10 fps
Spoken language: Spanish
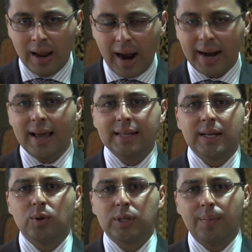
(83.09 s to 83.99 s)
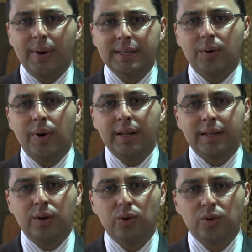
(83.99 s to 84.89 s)
Agradecemos que más de
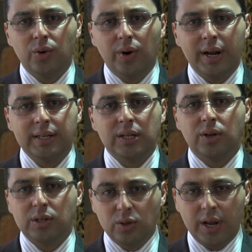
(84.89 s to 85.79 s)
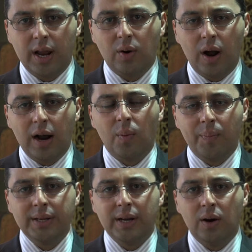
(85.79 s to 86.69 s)
48 organizaciones nos hayan
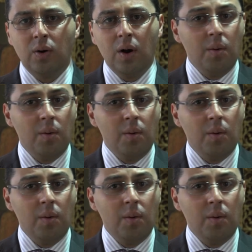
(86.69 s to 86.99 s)
acompañado